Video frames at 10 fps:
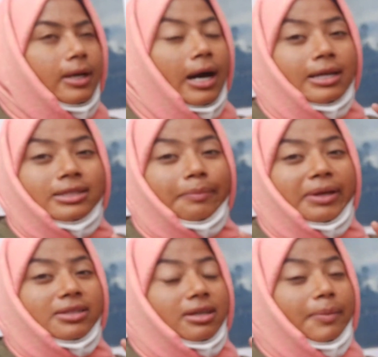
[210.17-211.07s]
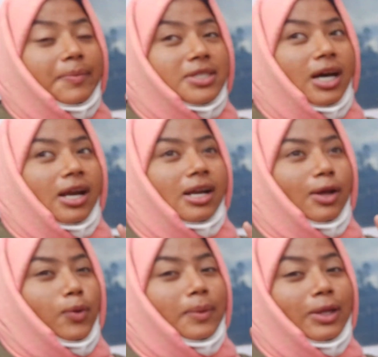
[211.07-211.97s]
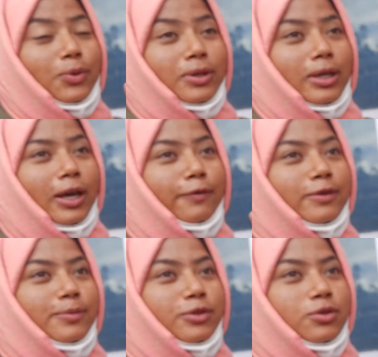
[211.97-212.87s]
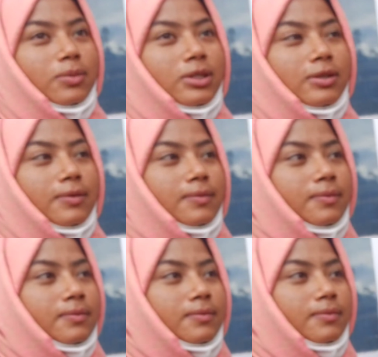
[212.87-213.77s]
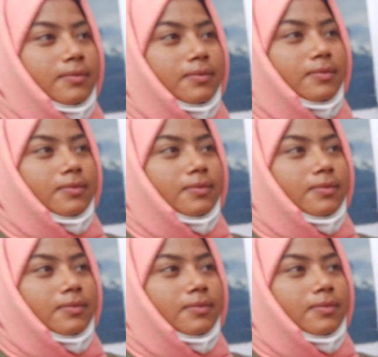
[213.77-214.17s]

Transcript: आज के बाद कभी मस्कारा नहीं लगूंगा बड़ा दुखी किया इसने मुझे सुबह से आंखें प्रकार की और